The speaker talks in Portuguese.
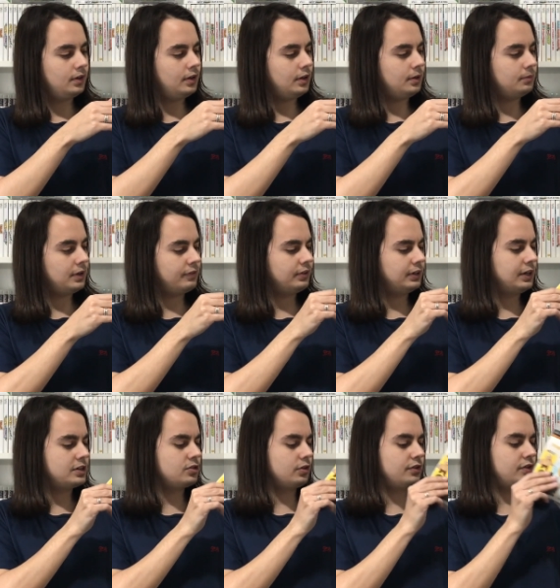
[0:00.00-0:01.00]
é, na
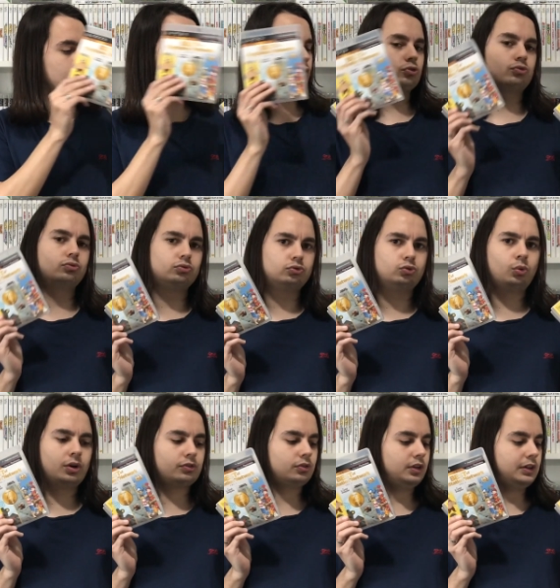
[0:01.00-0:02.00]
verdade nós temos
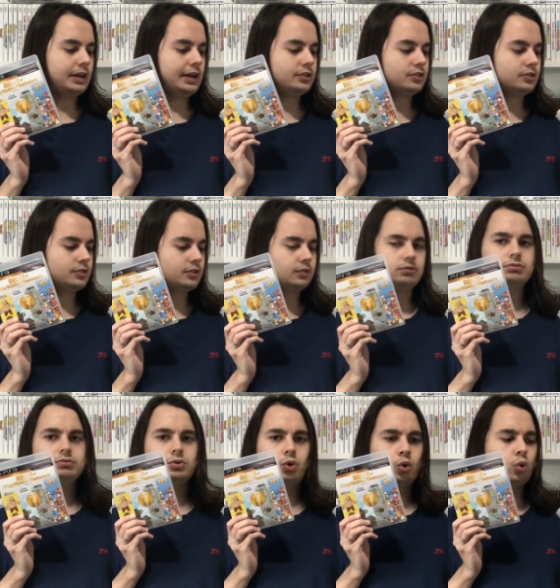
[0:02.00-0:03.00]
duas unidades.
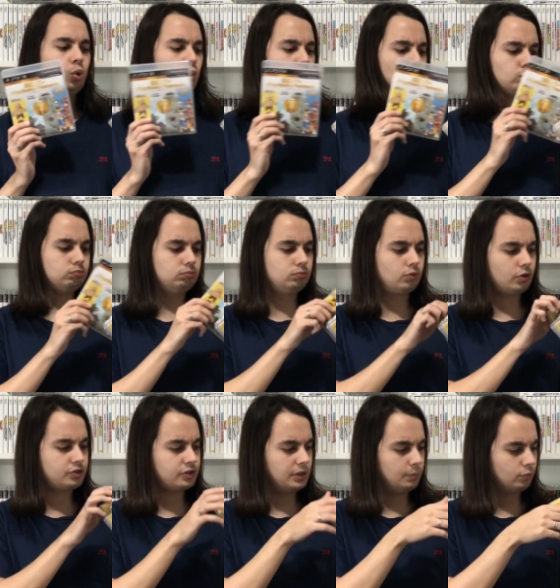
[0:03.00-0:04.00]
Ou
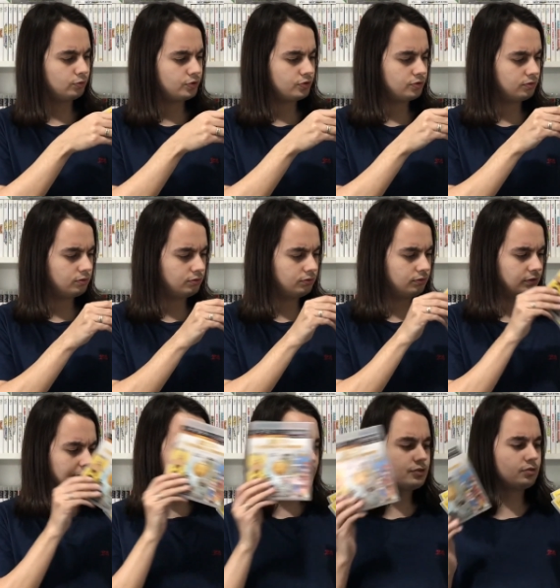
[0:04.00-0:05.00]
nós temos
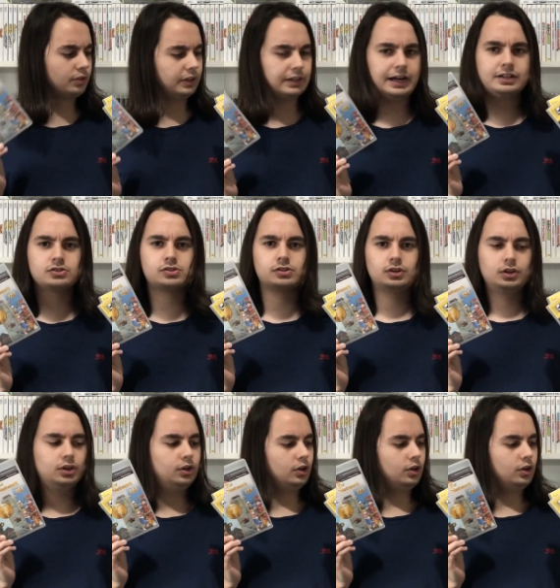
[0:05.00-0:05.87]
três unidades?